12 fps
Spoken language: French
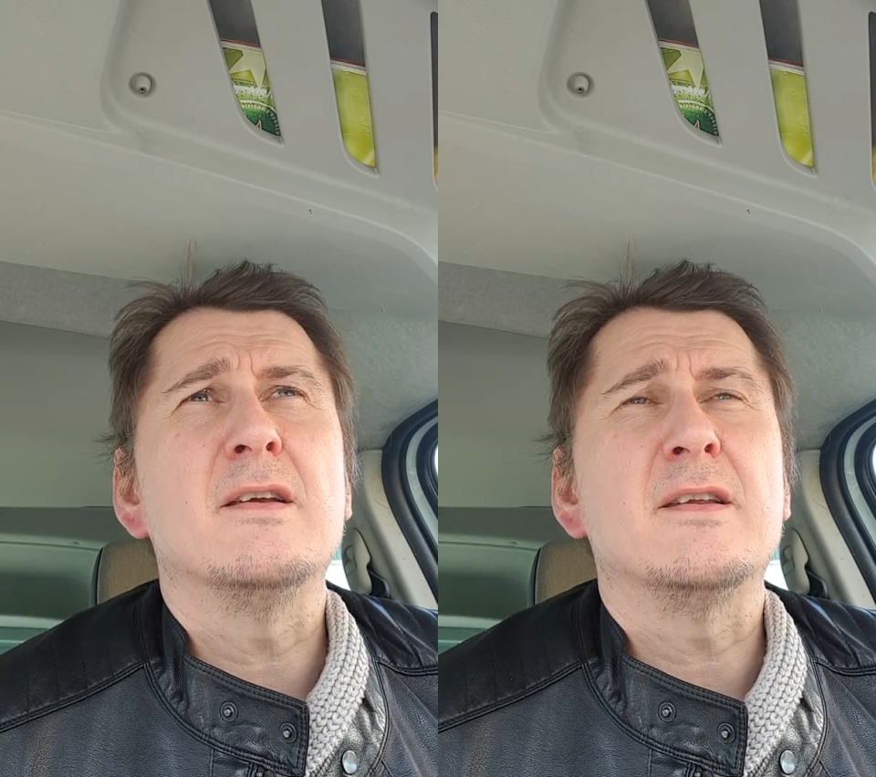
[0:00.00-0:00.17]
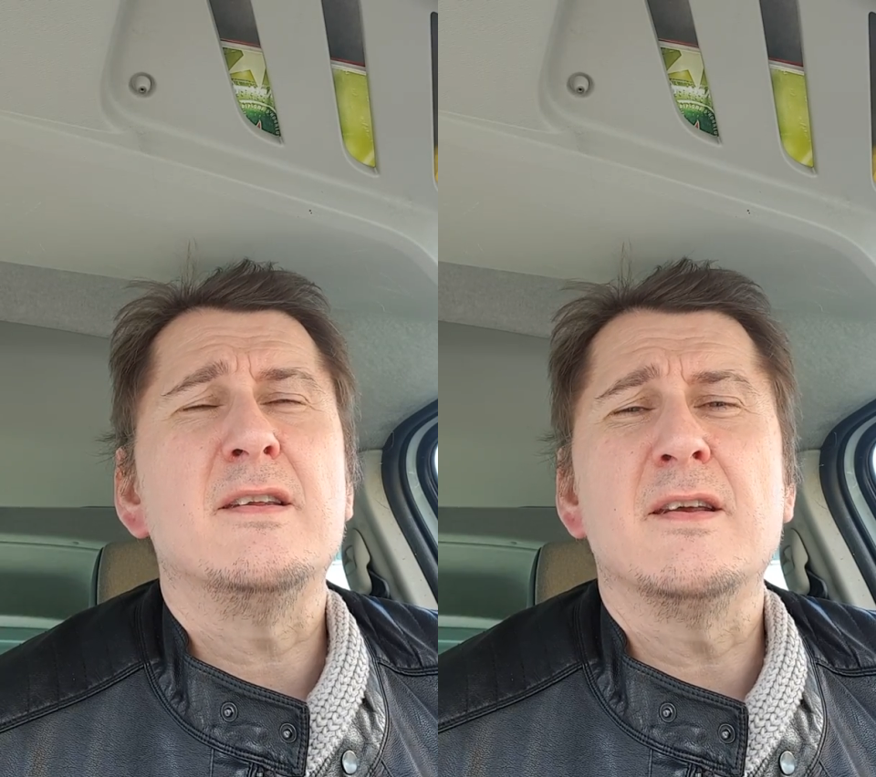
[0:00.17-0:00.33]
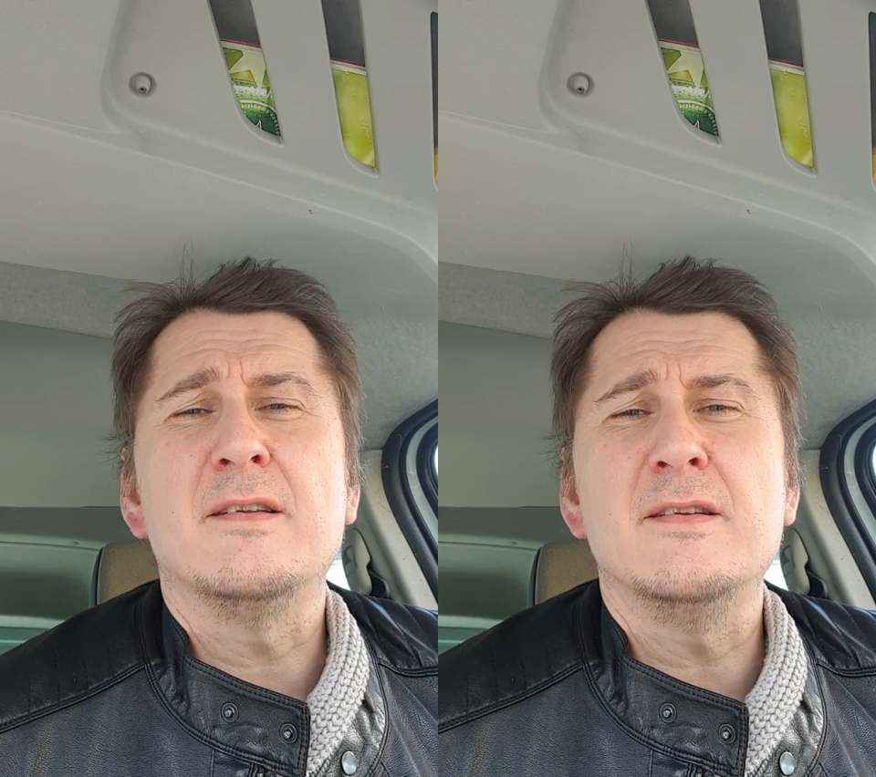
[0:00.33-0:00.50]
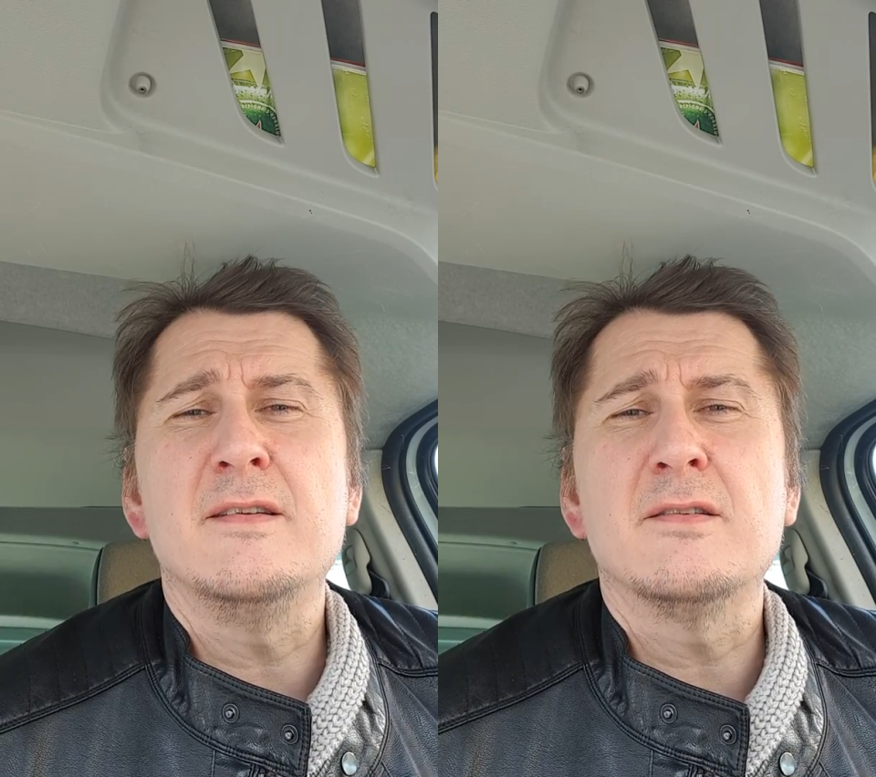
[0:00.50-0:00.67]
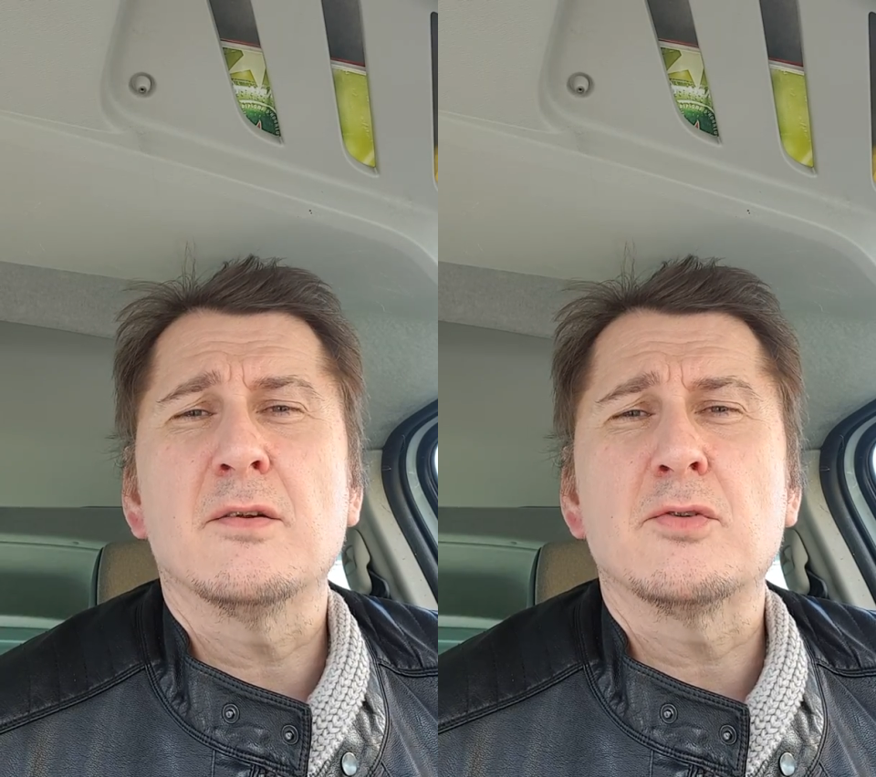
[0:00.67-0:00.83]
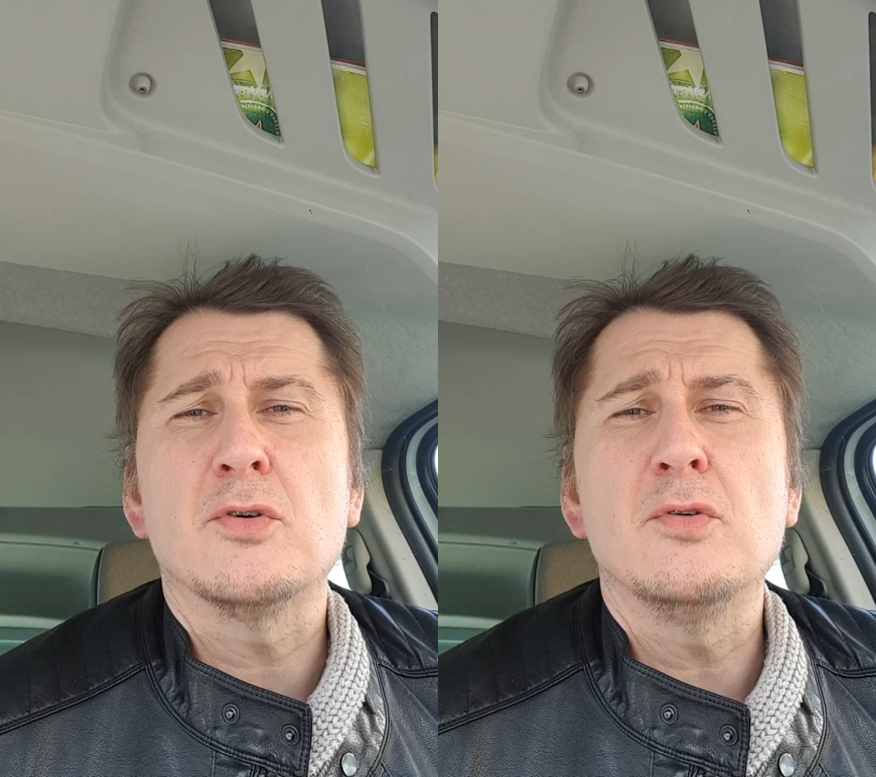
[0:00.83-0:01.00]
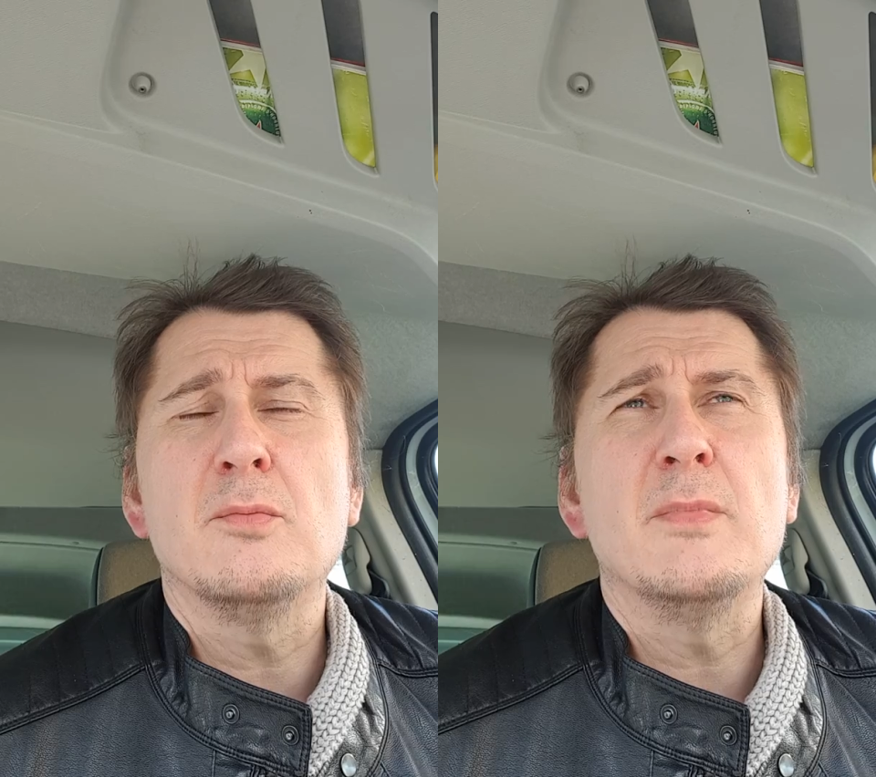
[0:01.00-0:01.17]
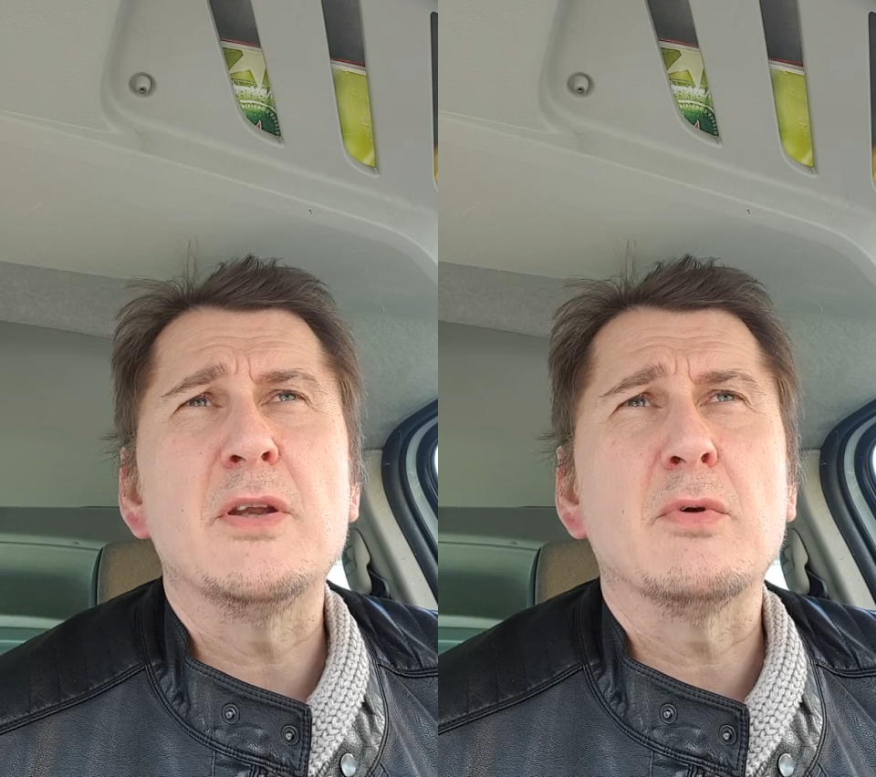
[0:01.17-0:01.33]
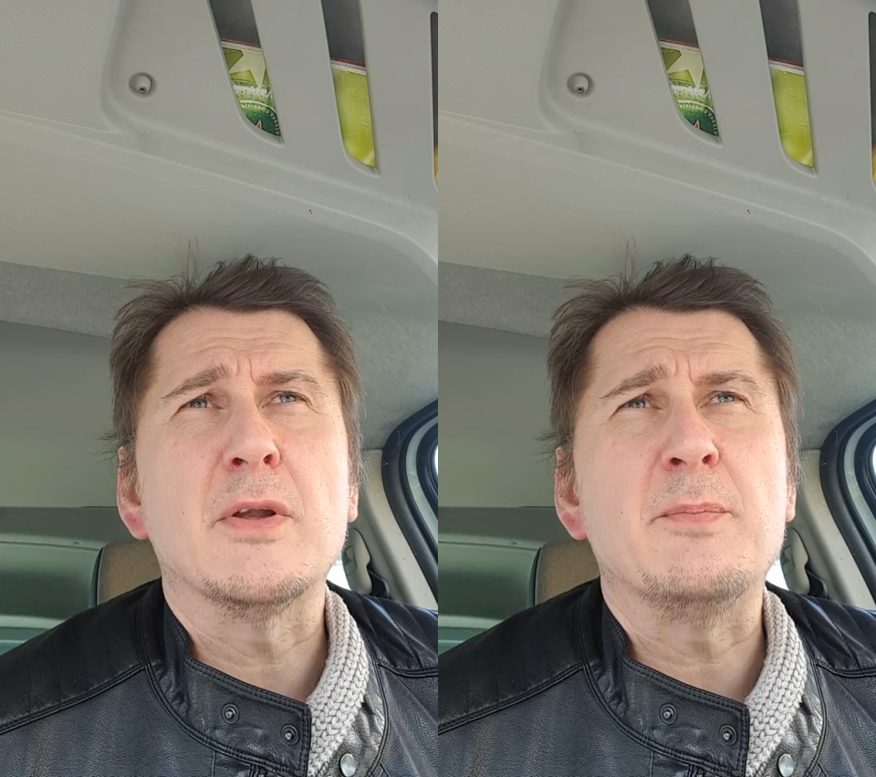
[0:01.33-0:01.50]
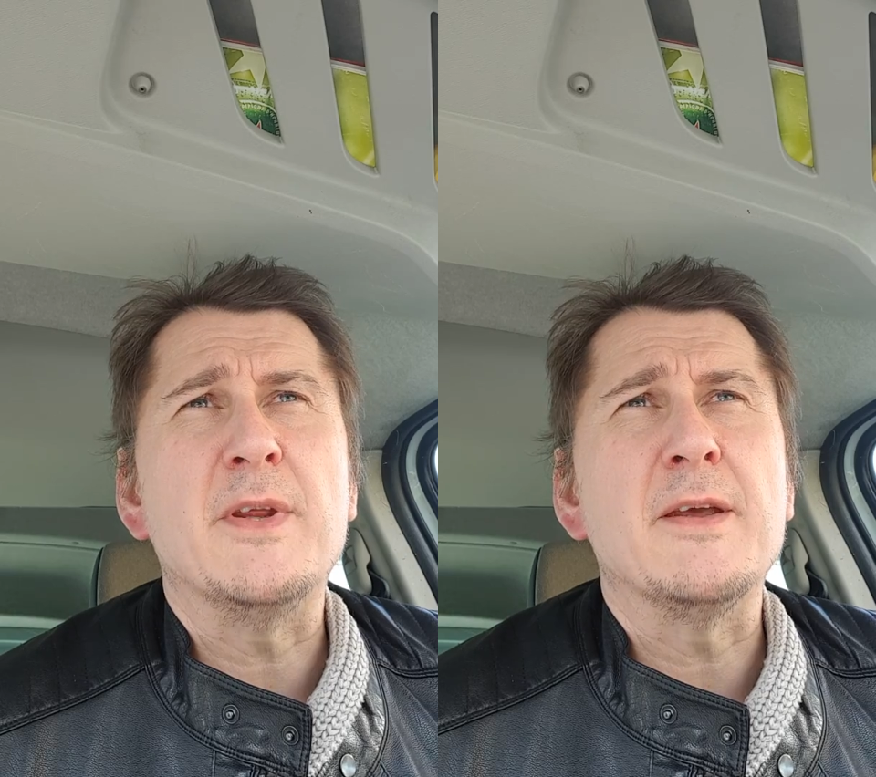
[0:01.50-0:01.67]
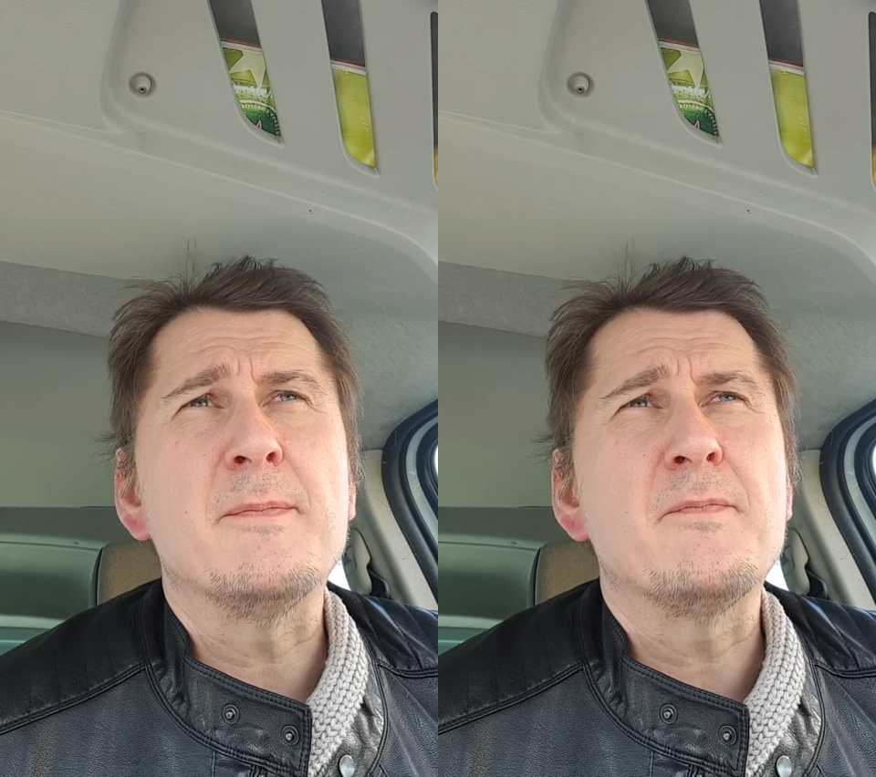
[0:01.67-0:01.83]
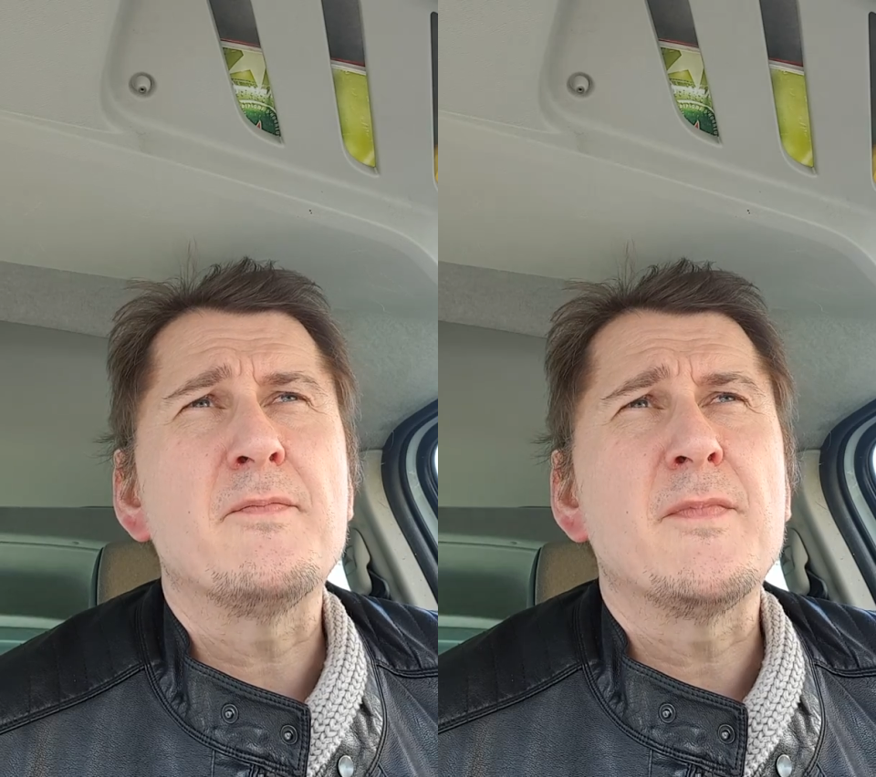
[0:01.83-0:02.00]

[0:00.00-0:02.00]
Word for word: qui existe entre mes doigts de pied.